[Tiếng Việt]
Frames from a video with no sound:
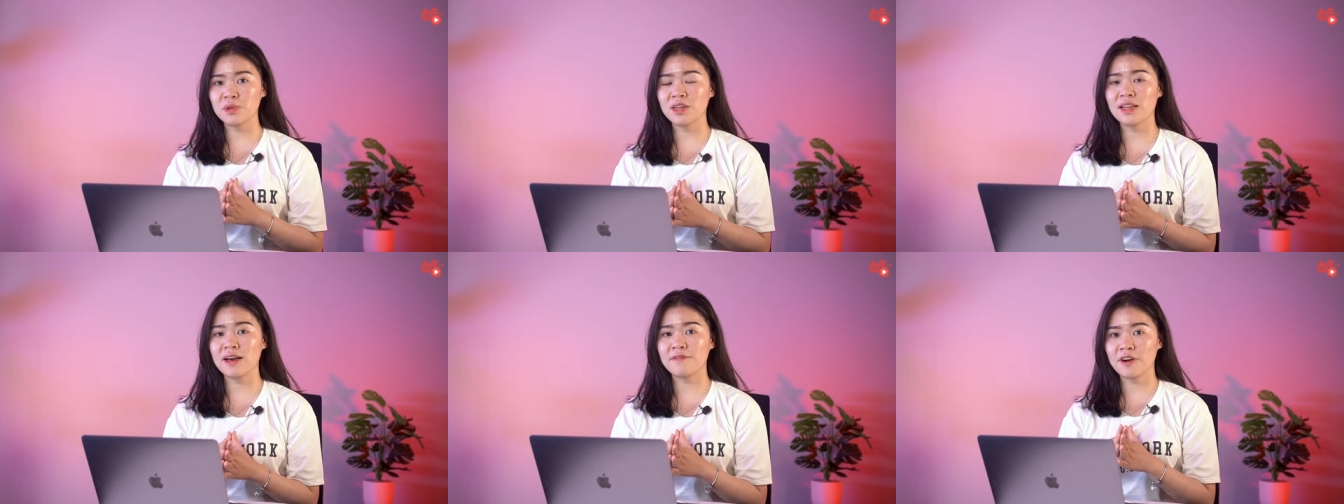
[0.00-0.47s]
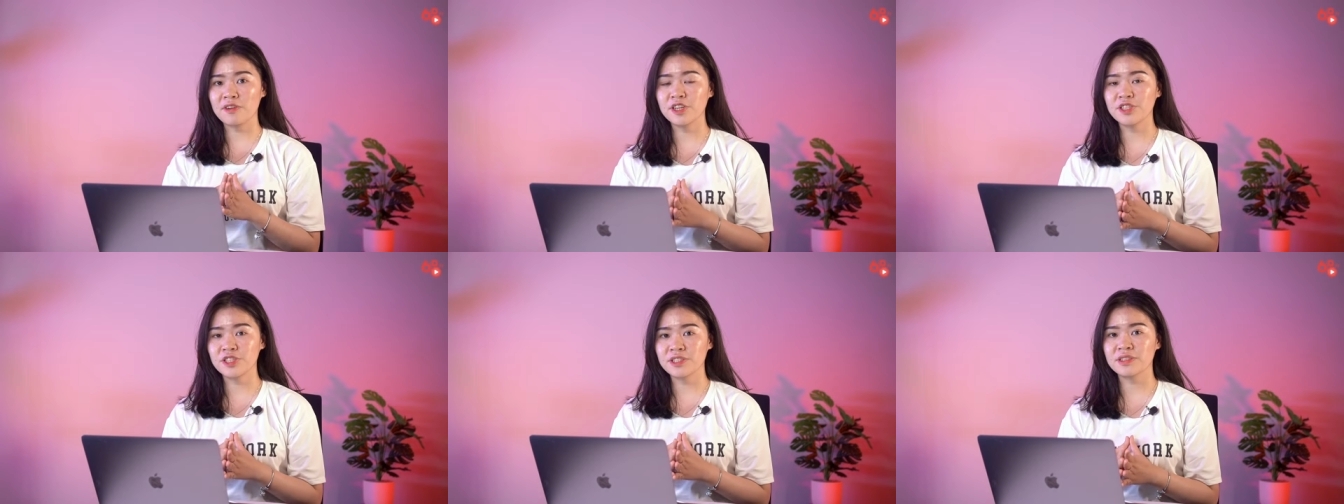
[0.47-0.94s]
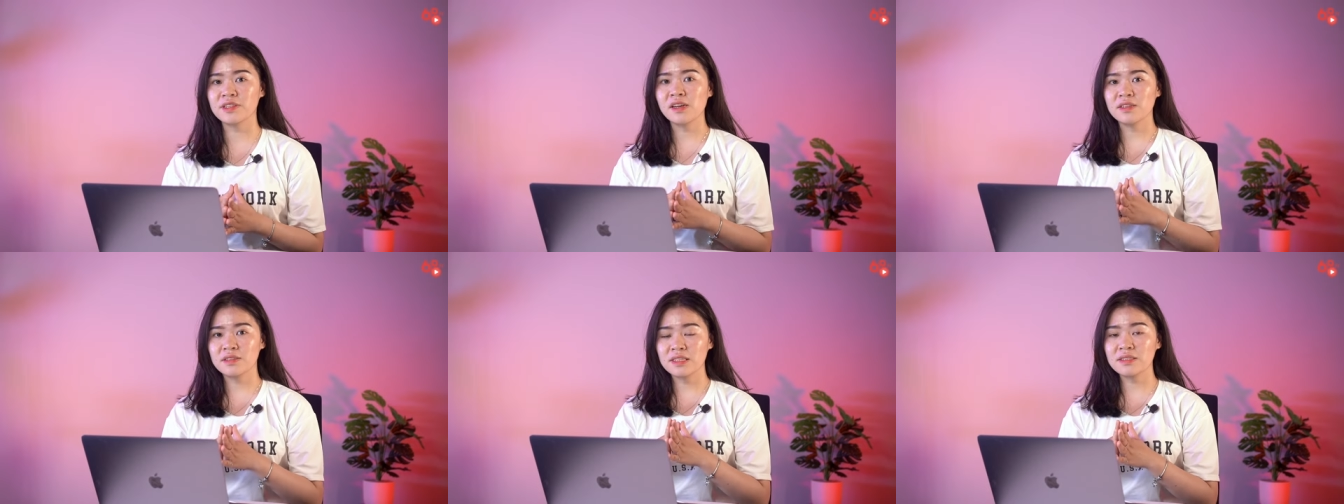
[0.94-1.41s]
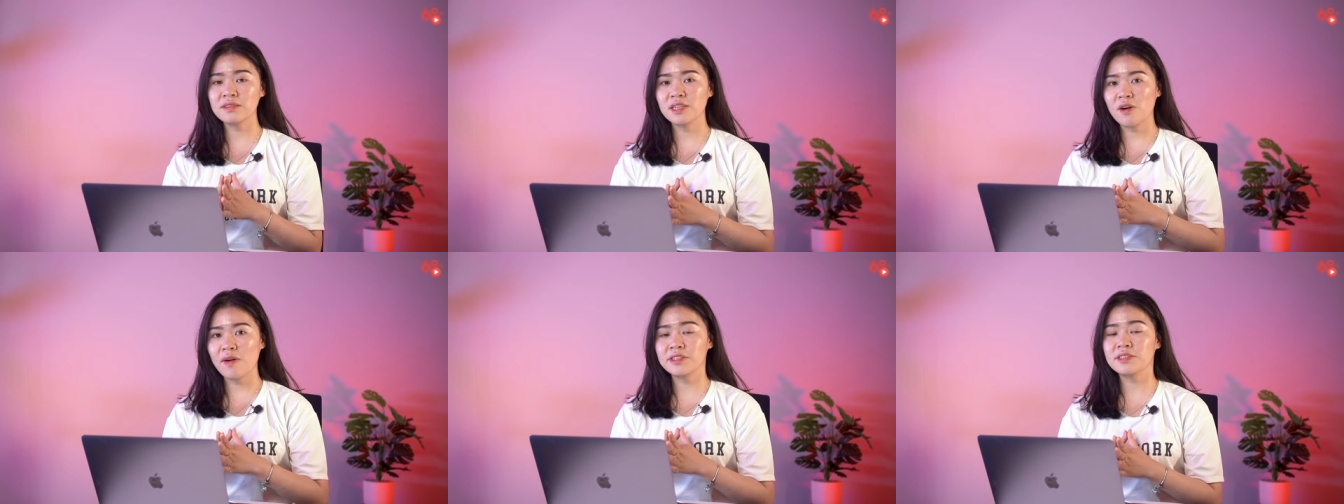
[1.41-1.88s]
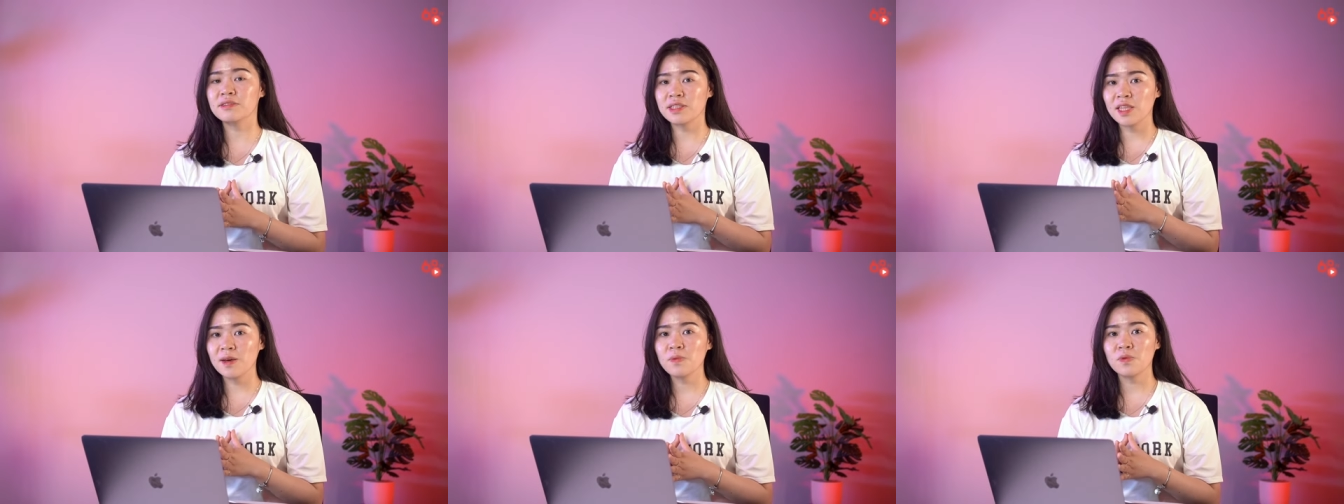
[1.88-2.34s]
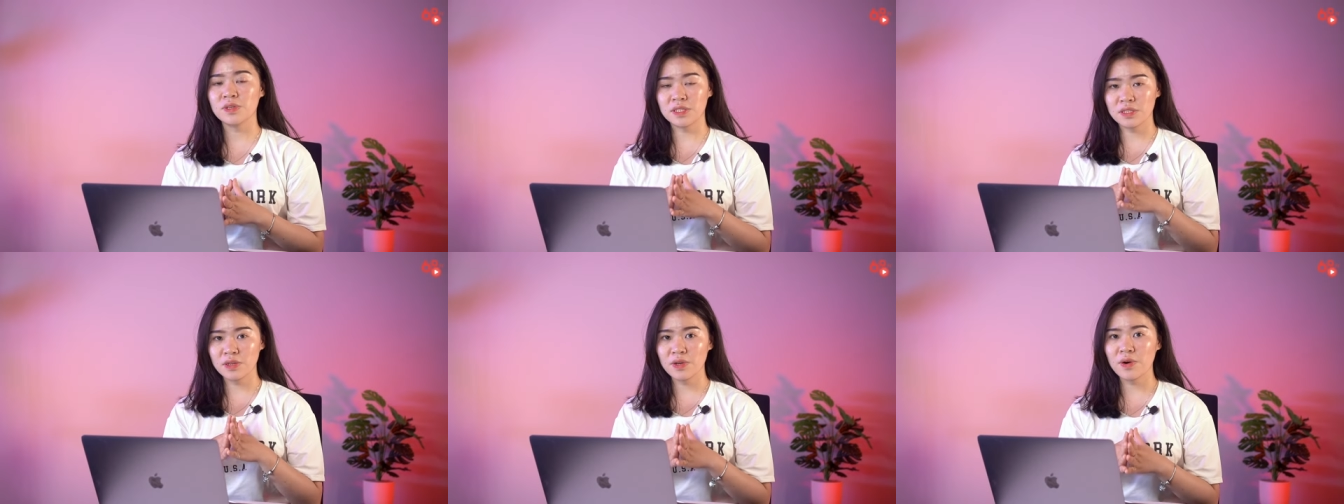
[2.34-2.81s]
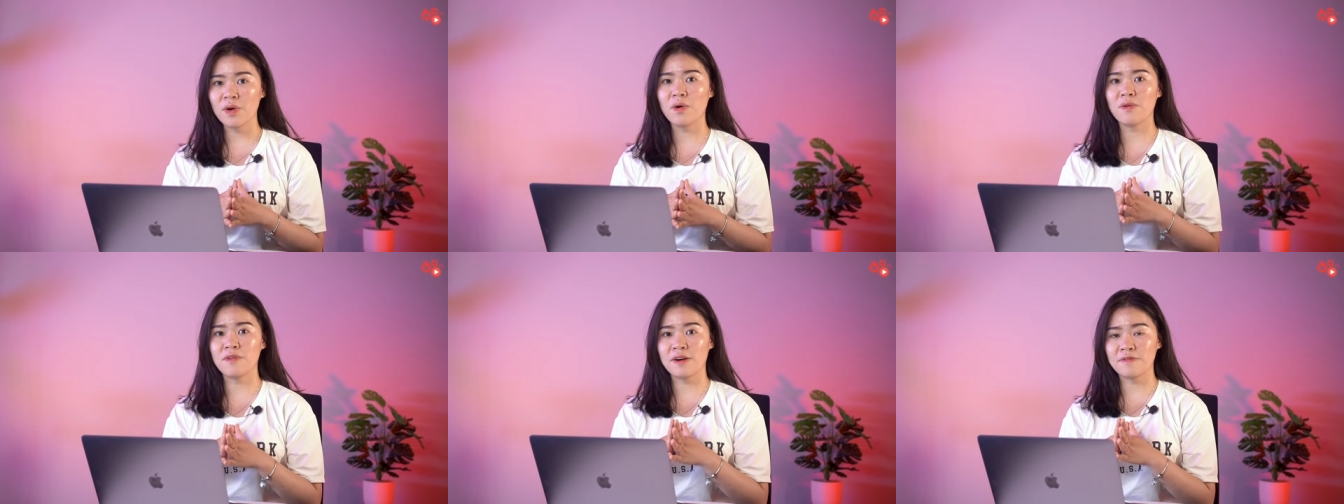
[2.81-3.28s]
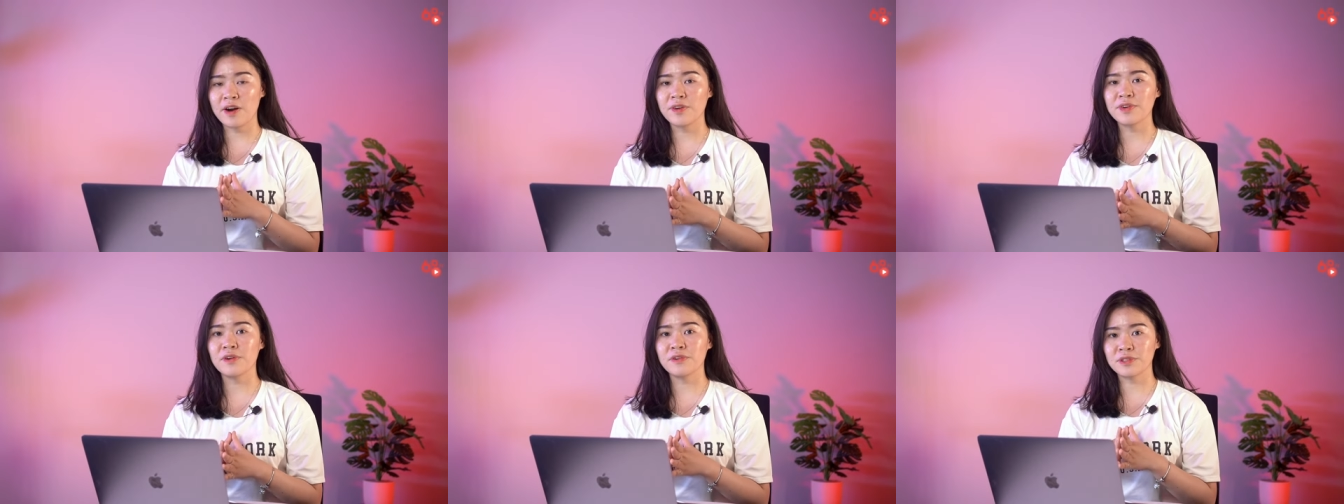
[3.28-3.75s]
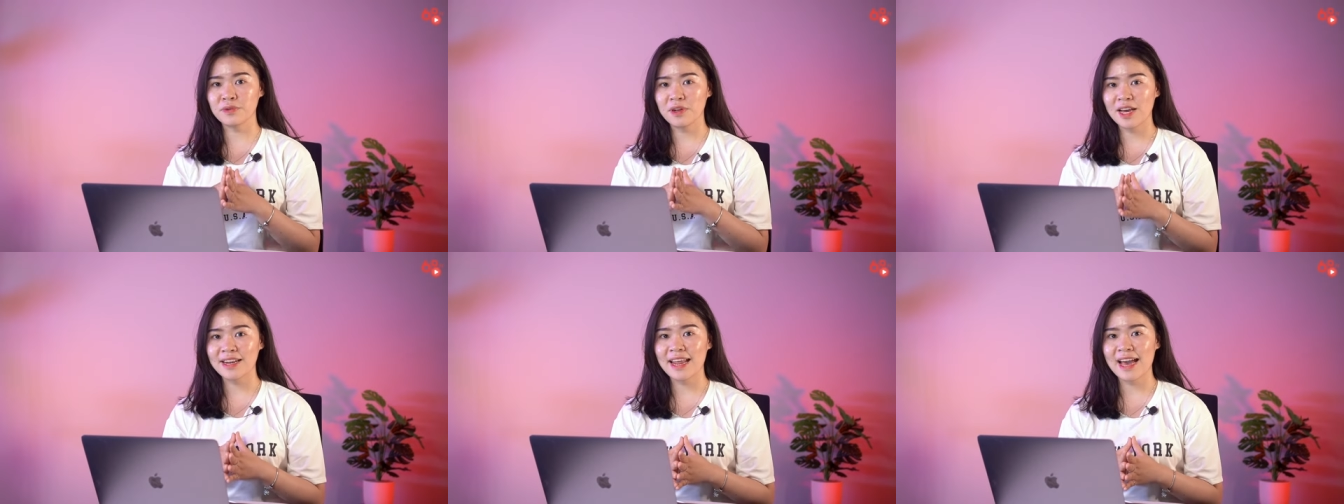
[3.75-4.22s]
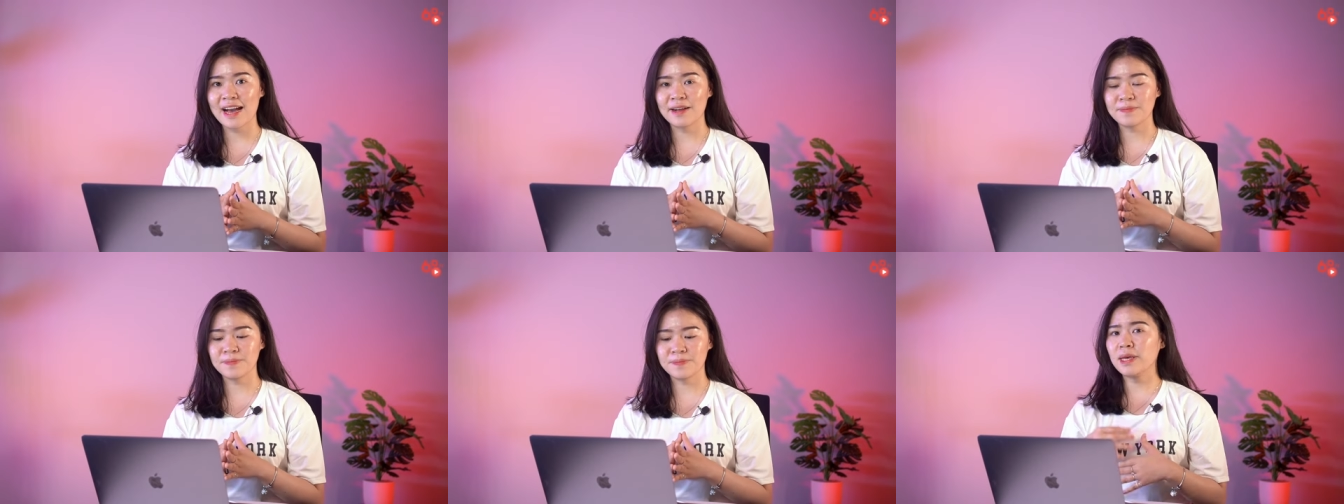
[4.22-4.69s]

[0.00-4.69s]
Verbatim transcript: Solana Foundation dưới sự điều hành trực tiếp của CEO và founder Solana.